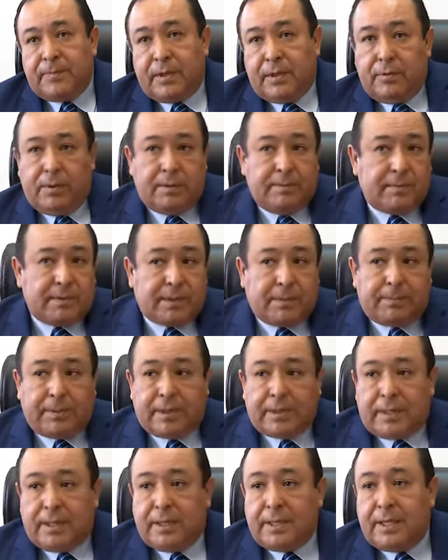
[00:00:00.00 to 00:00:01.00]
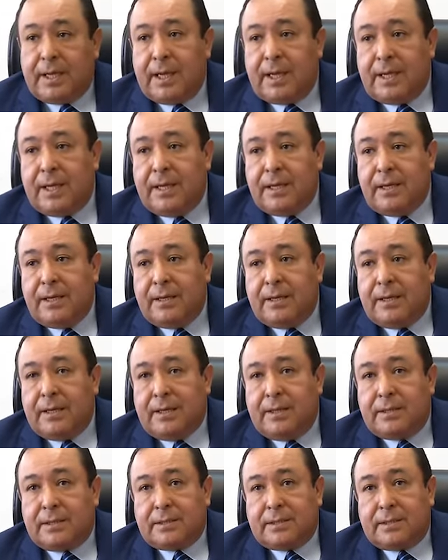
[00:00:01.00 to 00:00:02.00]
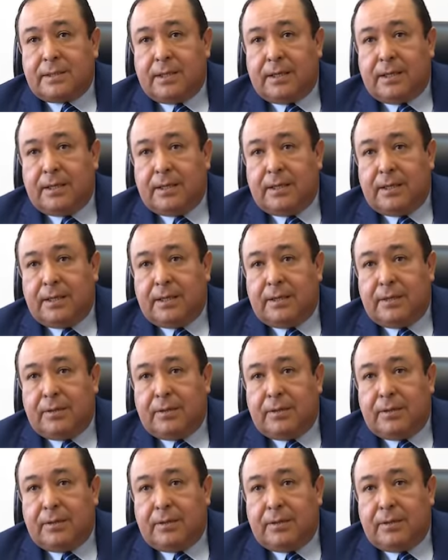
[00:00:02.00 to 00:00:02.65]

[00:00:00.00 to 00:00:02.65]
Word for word: y bueno, pues a partir de ahí este,